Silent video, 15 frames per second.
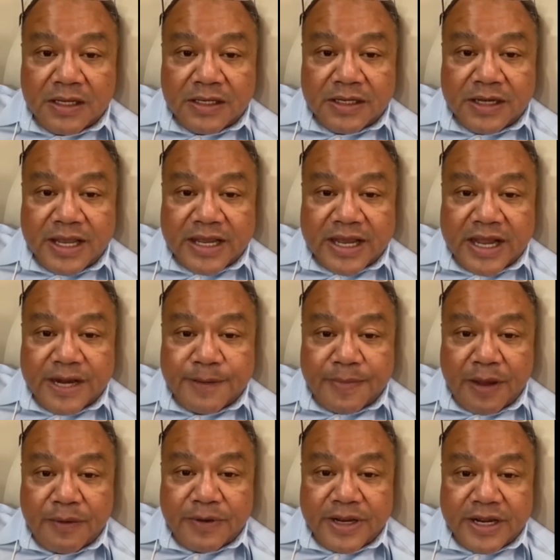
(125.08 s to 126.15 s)
ในการที่ไป
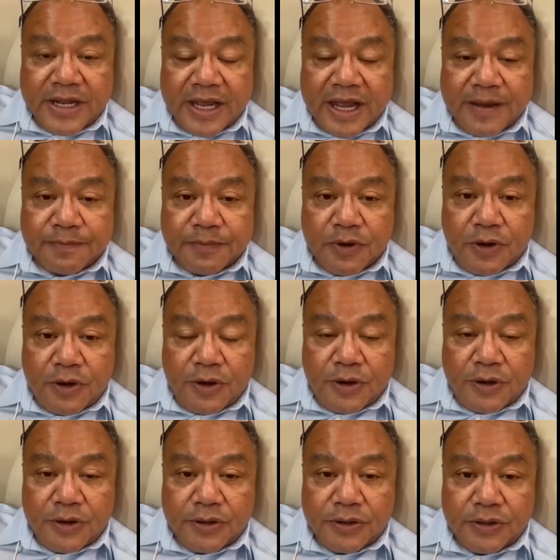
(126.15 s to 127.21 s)
วันนี้นะครับ ก็
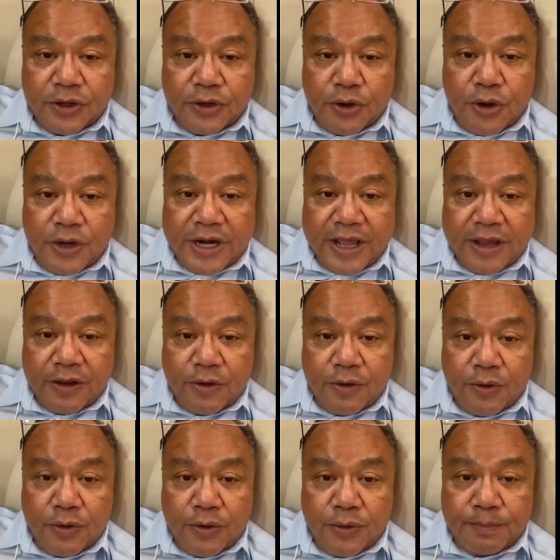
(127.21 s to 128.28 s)
น้องๆก็ได้
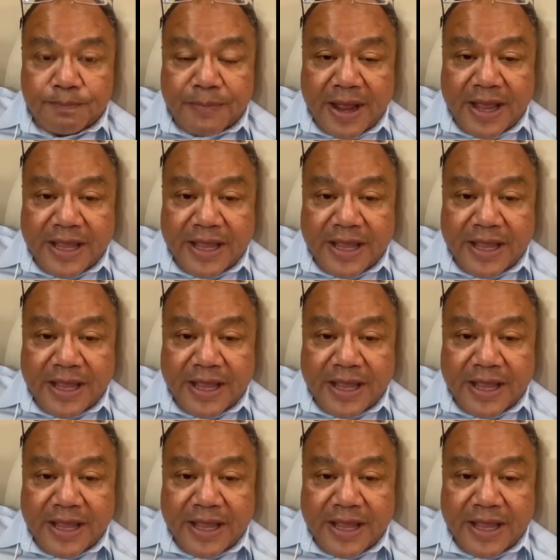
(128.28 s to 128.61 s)
ไป